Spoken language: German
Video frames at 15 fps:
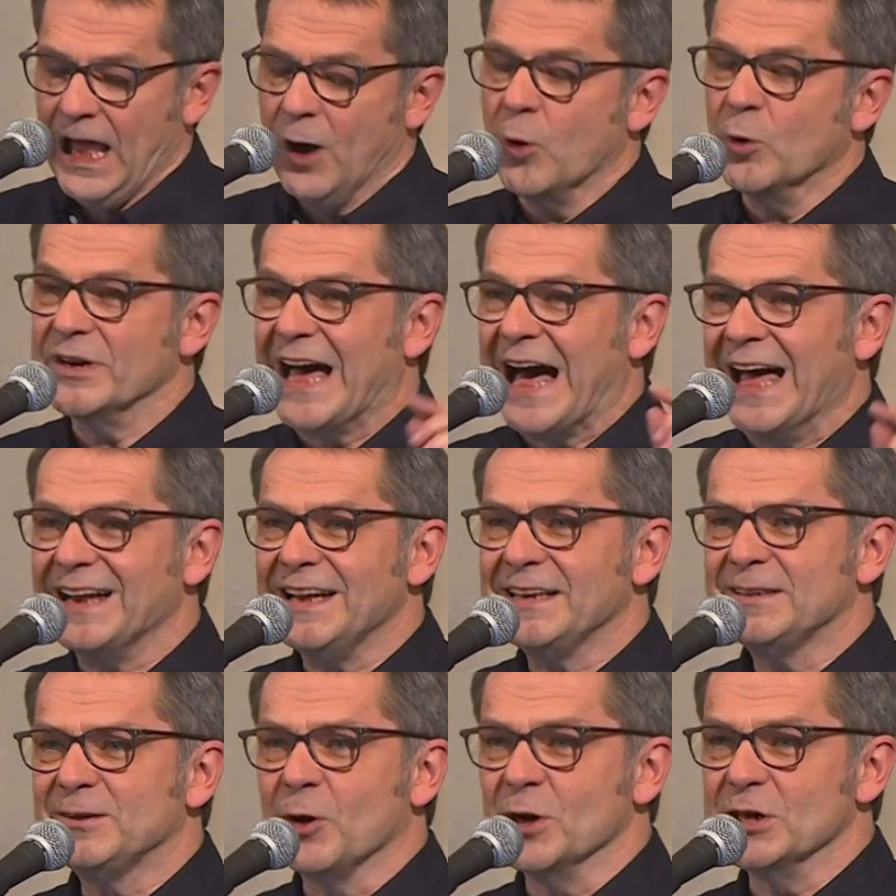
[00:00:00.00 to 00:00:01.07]
Und
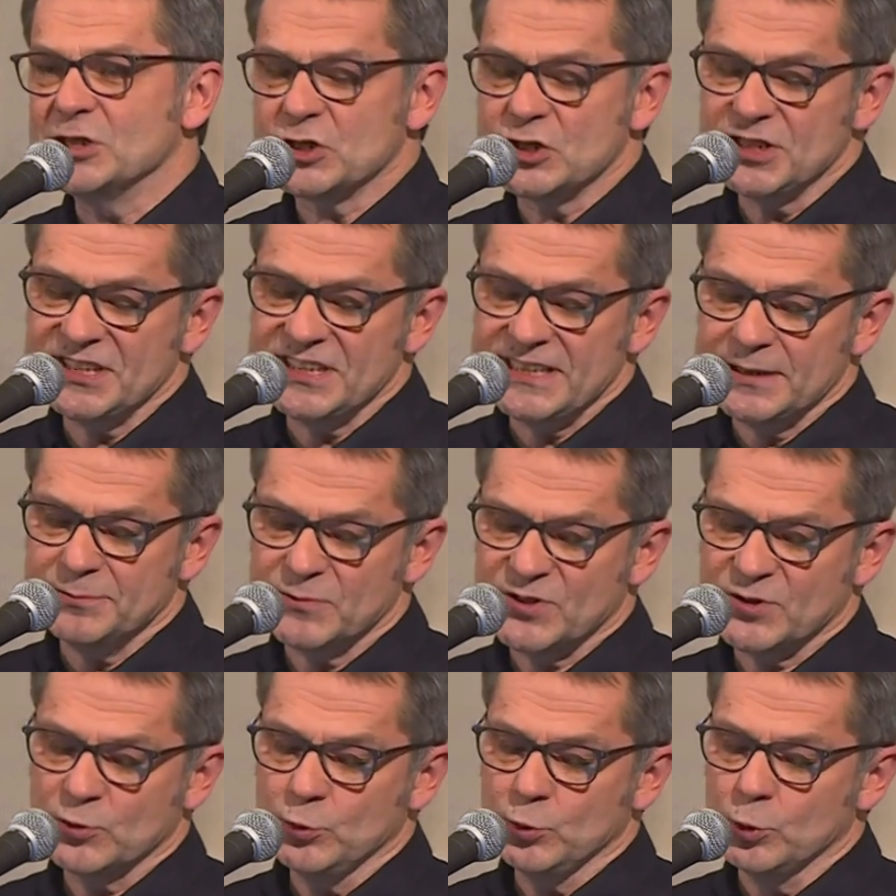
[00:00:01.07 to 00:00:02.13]
alle Deutschen, die ihm
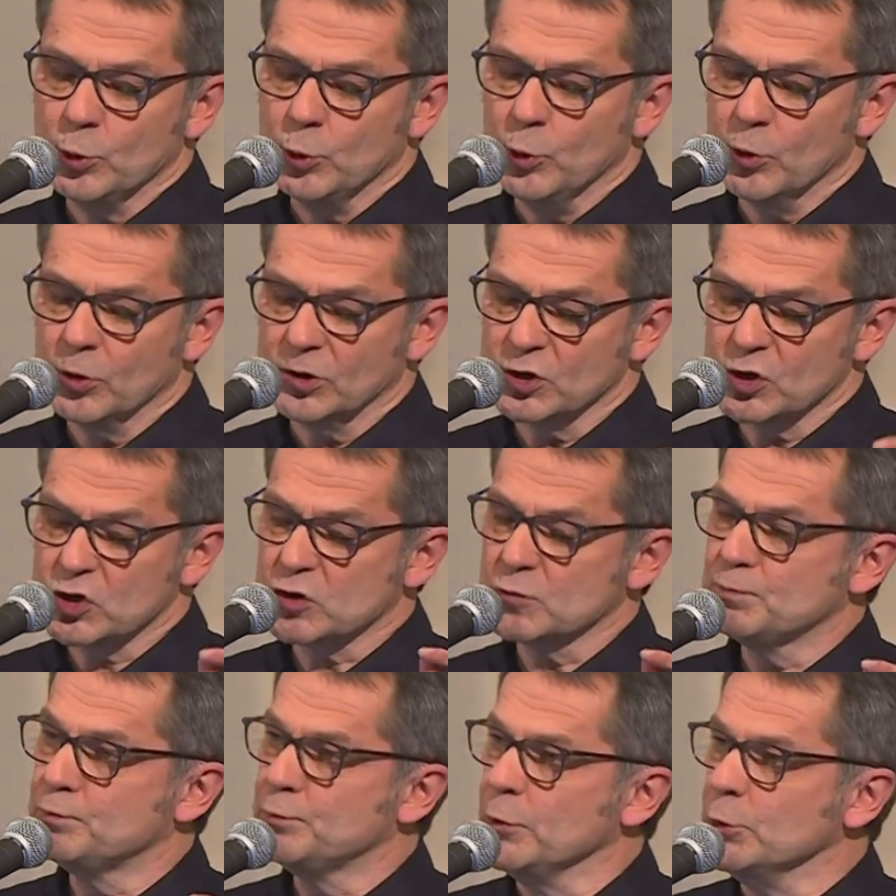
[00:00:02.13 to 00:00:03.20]
zuhören,
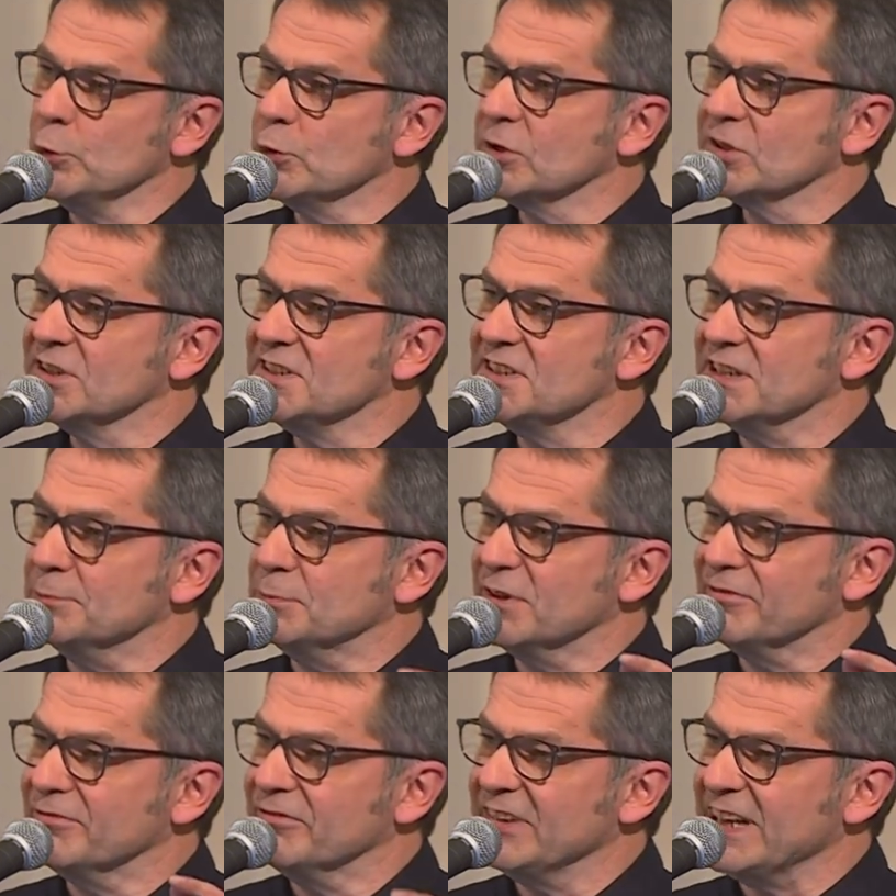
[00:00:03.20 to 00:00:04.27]
spüren die
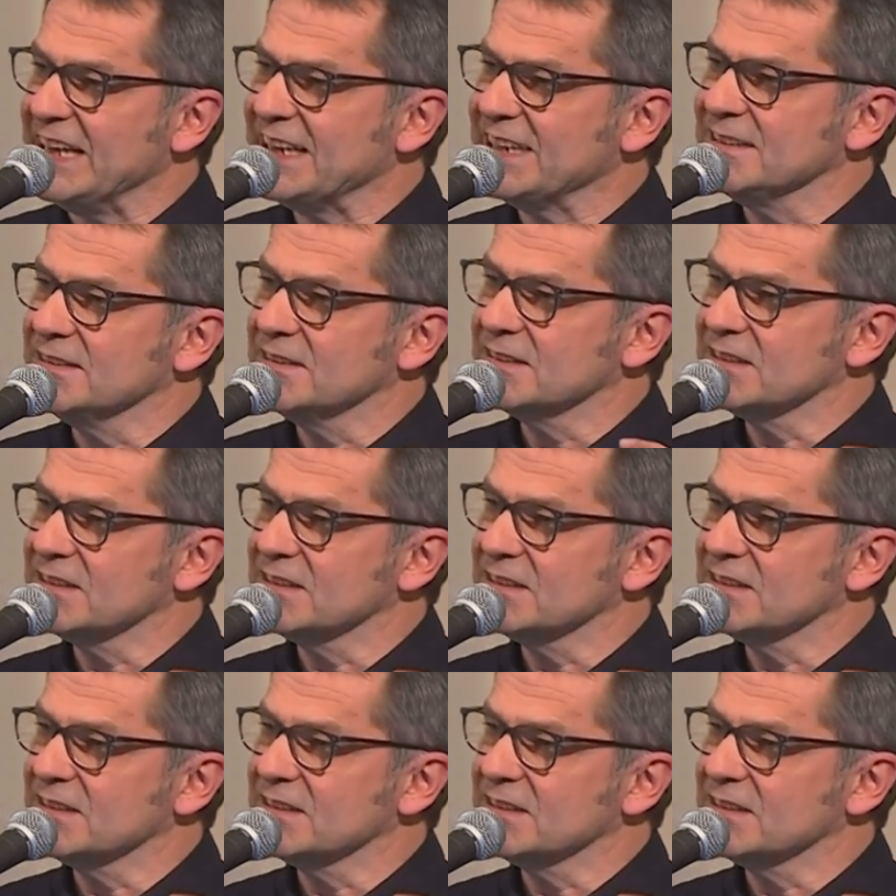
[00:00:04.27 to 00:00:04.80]
bewegende